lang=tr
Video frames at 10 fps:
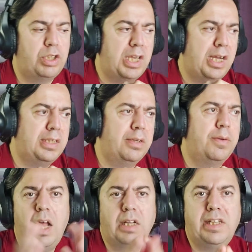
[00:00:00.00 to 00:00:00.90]
Yani
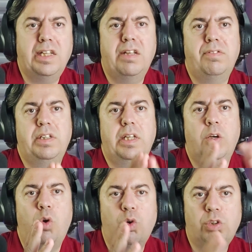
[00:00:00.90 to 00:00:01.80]
erken
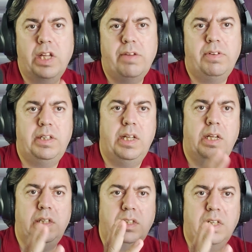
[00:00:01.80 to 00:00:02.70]
evrede, orta
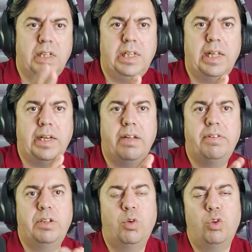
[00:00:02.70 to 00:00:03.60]
evrede ya da ileri
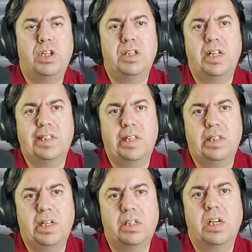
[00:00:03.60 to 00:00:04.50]
evrede olan
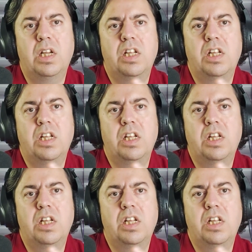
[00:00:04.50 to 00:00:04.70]
hastalar